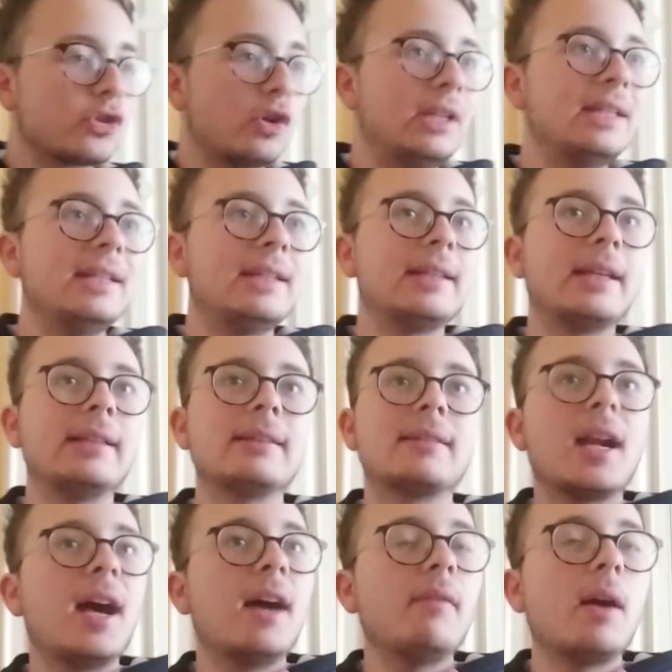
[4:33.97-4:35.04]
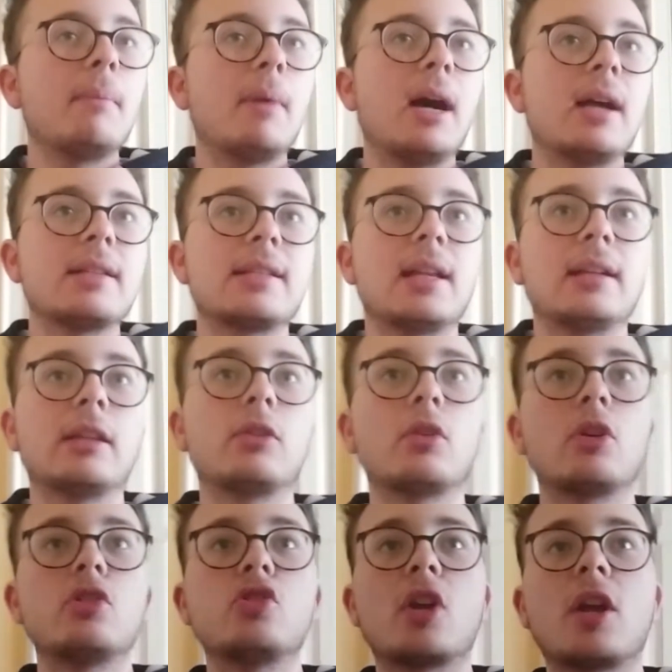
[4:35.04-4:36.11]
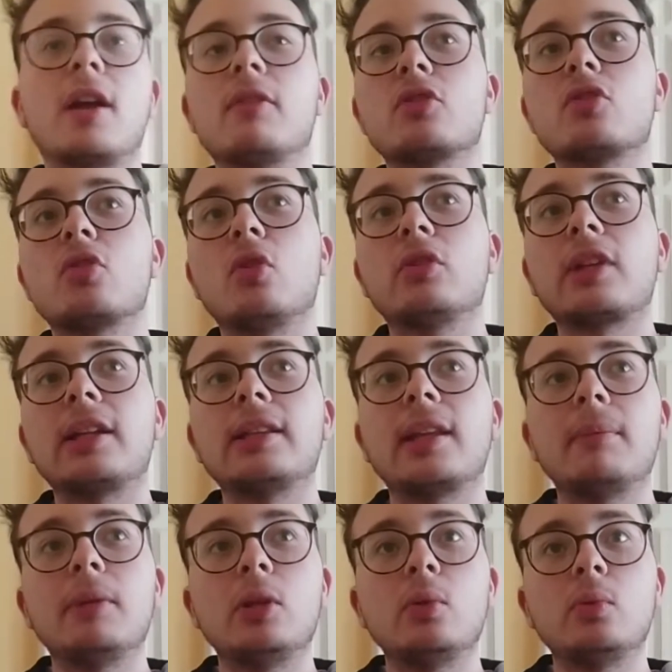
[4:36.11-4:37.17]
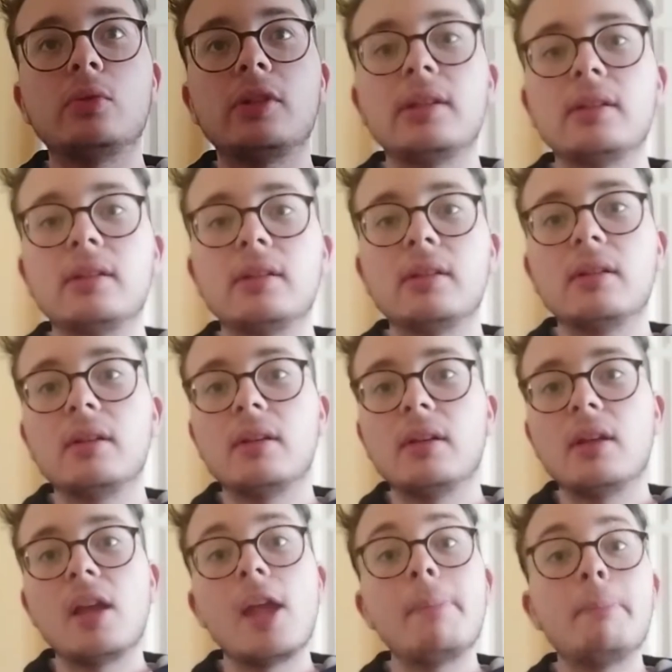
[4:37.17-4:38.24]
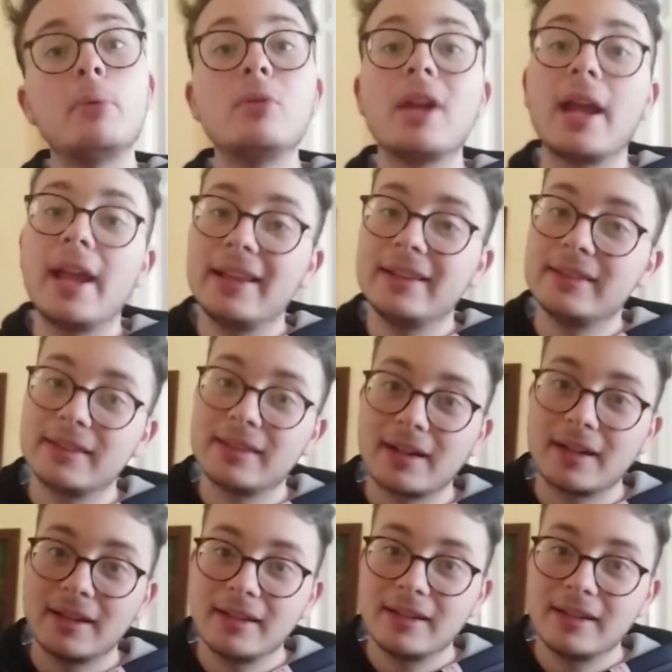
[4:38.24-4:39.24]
Orsolini rientrava, ma si era detto che giocava solo 30 minuti. Eppure entra.